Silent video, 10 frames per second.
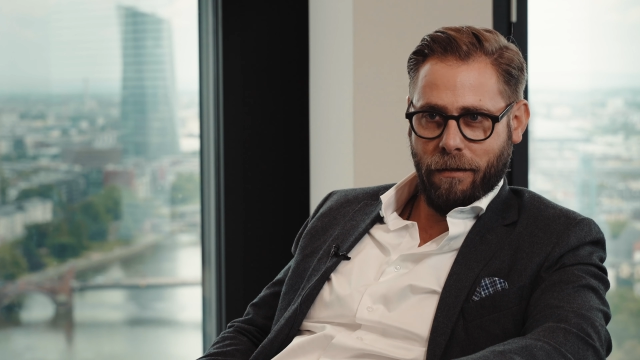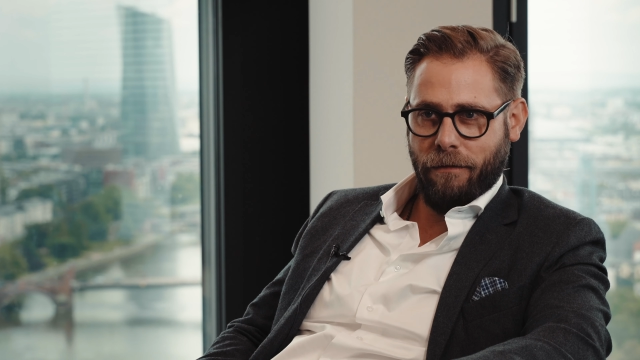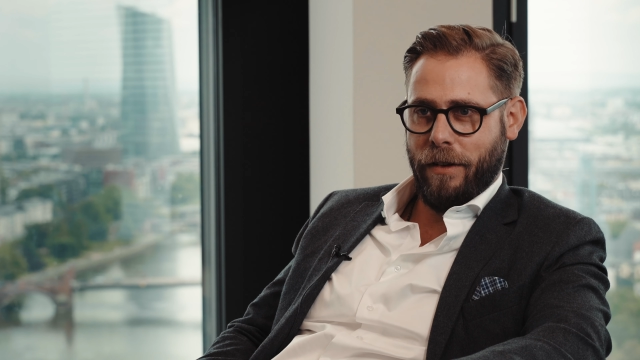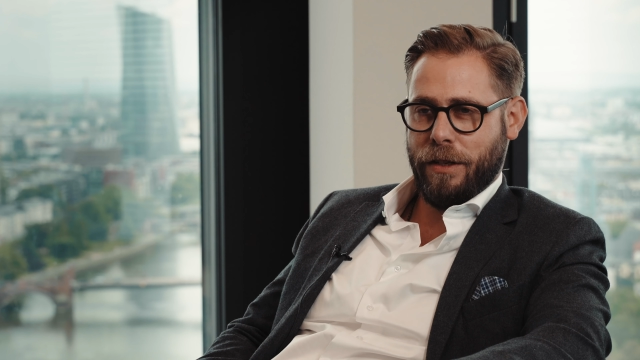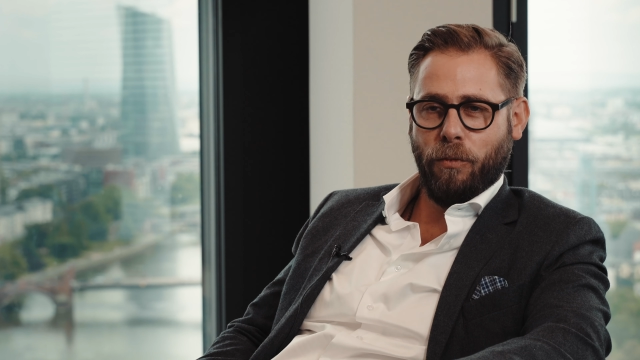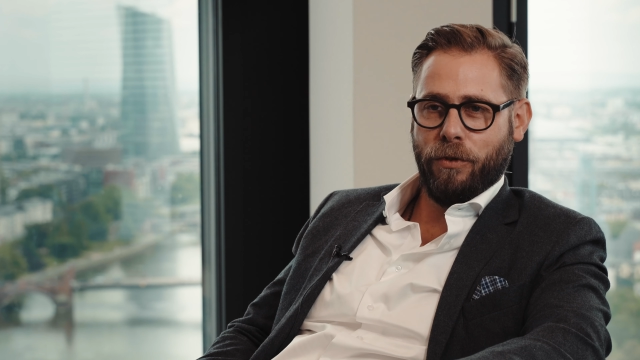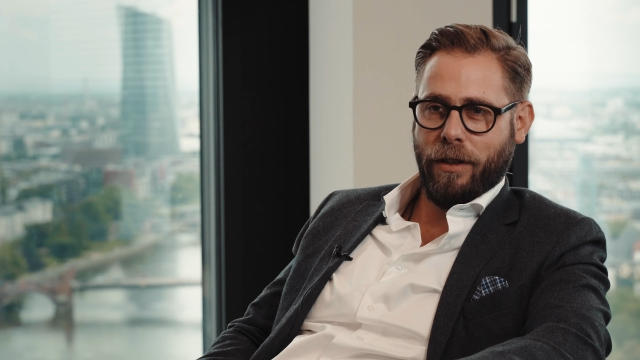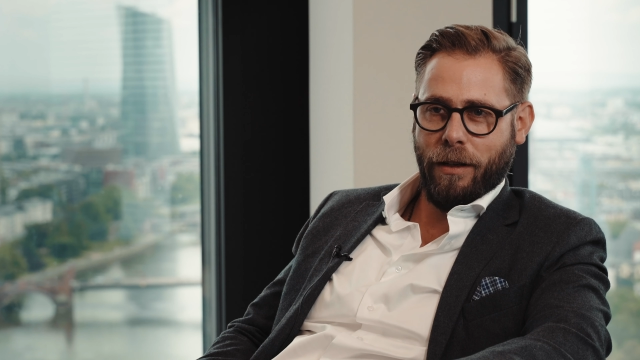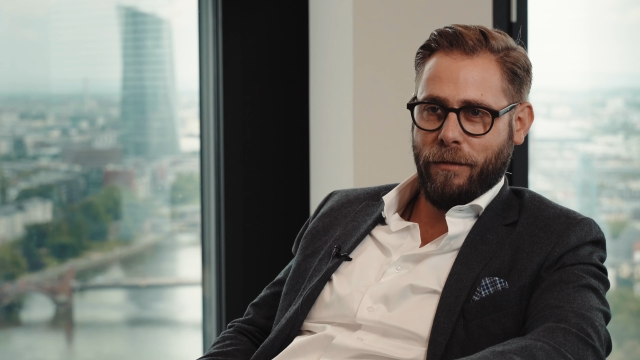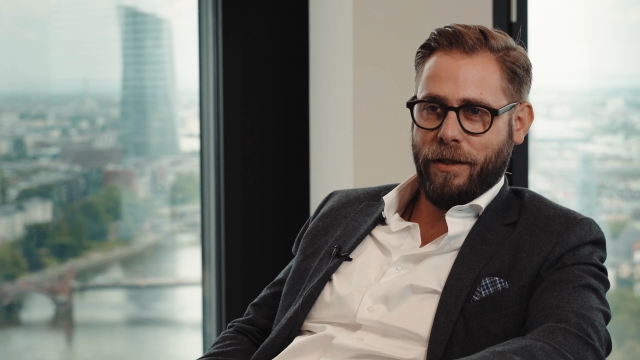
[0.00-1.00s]
wenn Sie dem
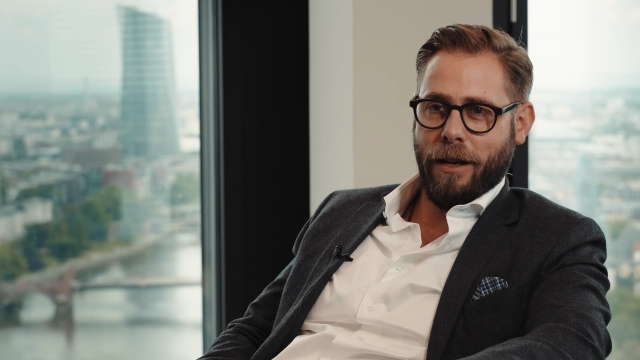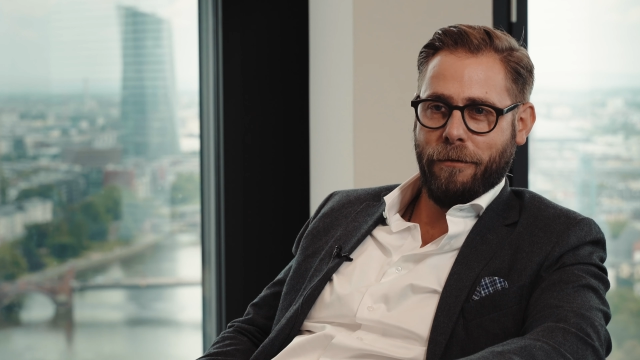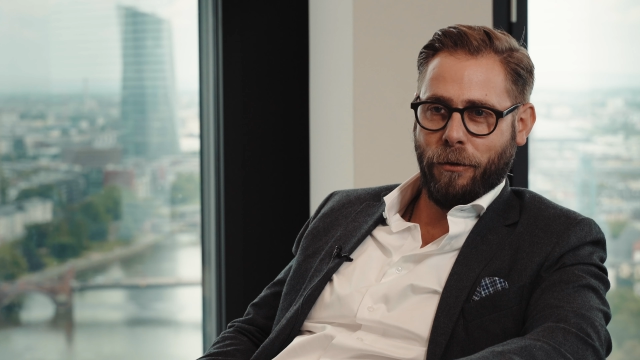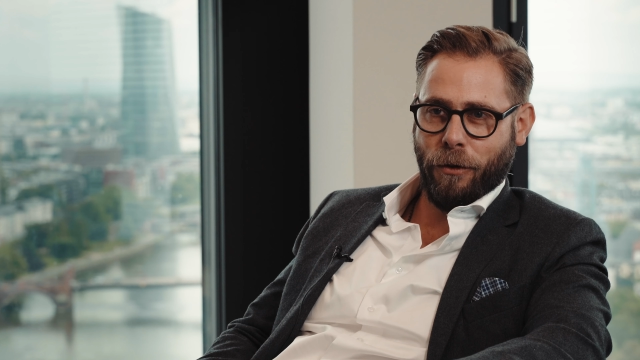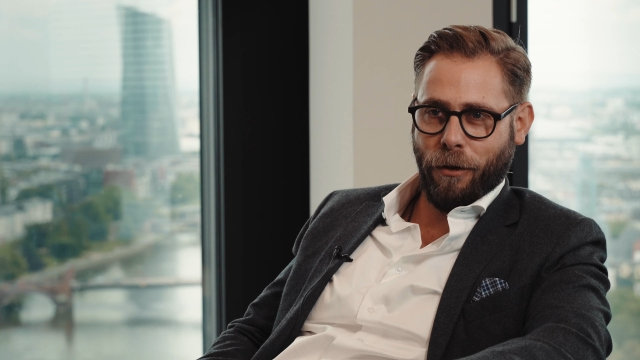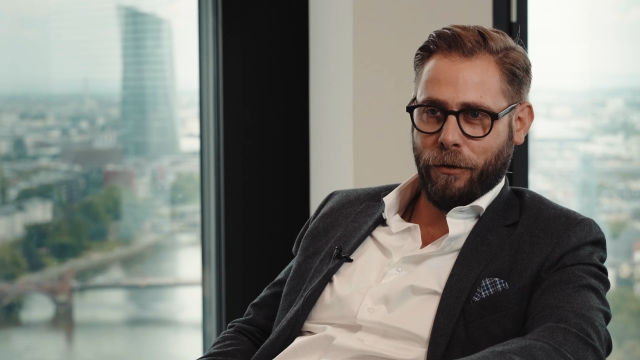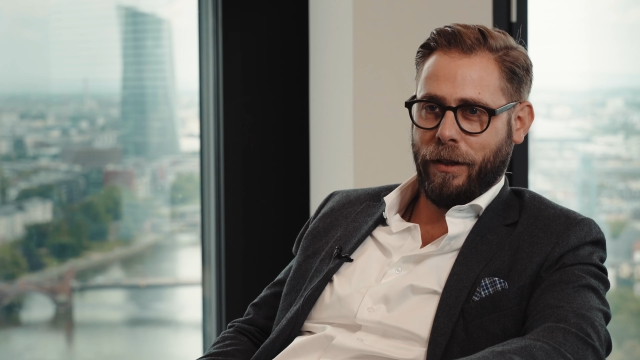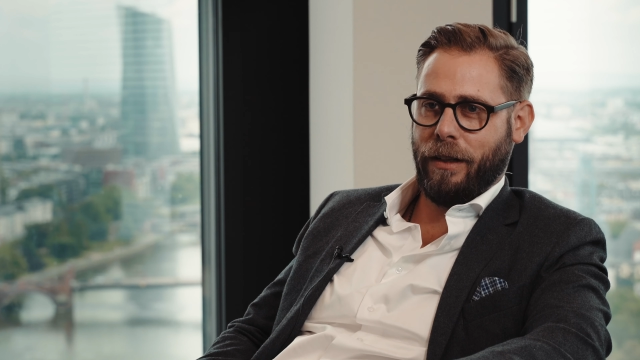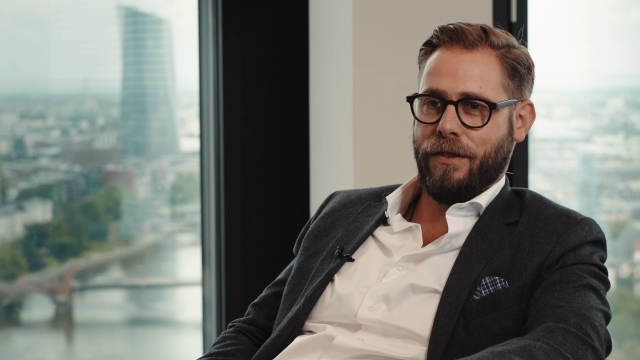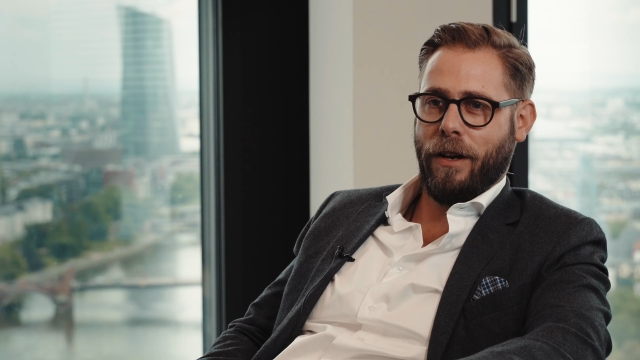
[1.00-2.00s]
Unternehmen nicht helfen können, aus der
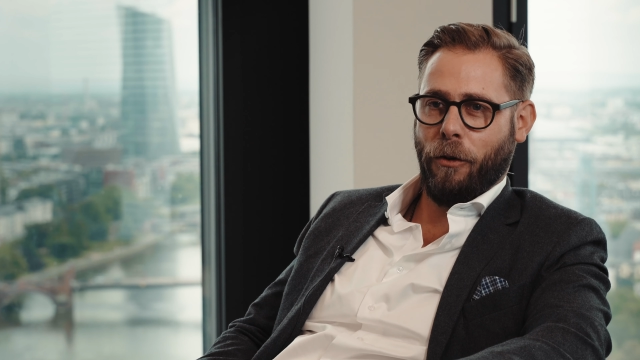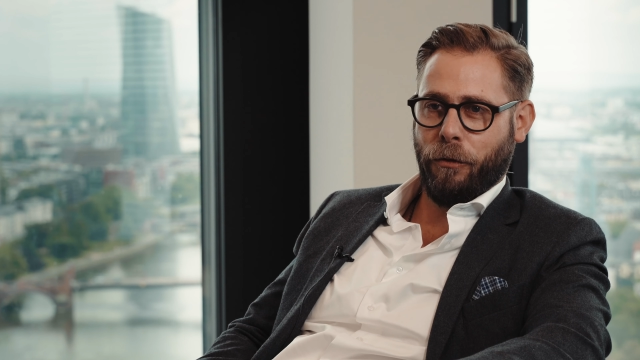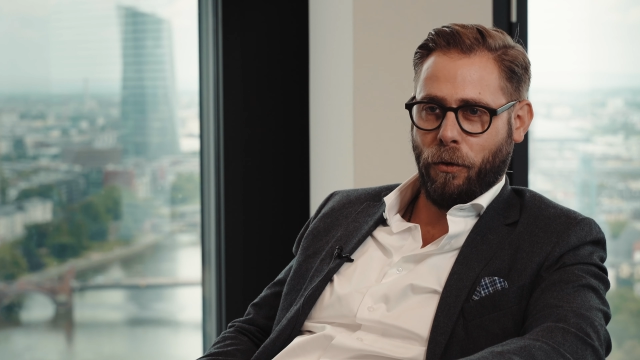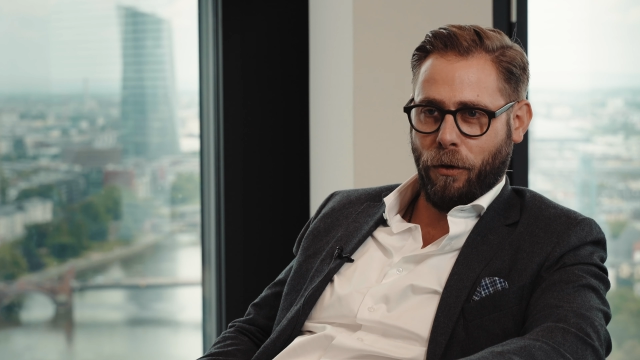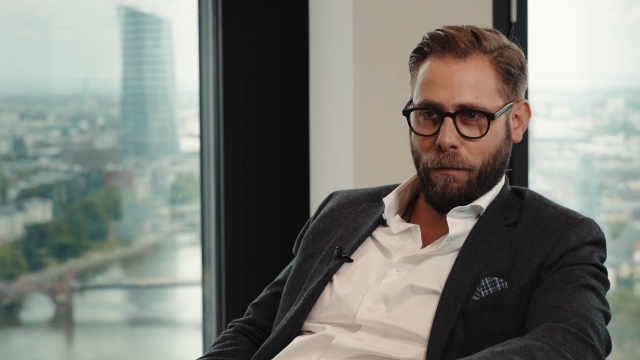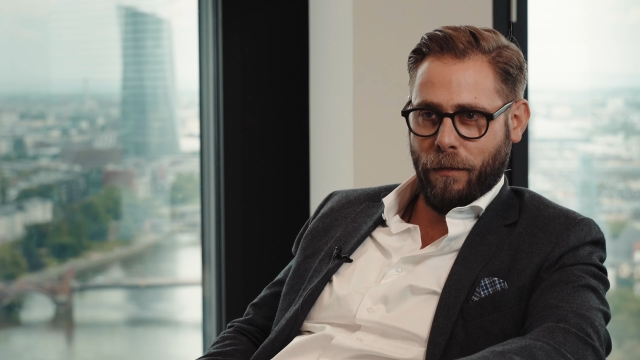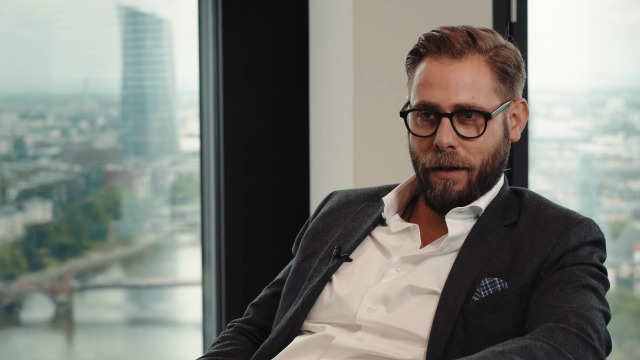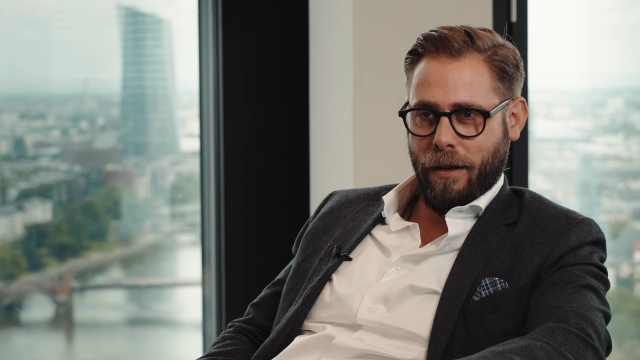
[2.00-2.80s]
Krise herauszukommen,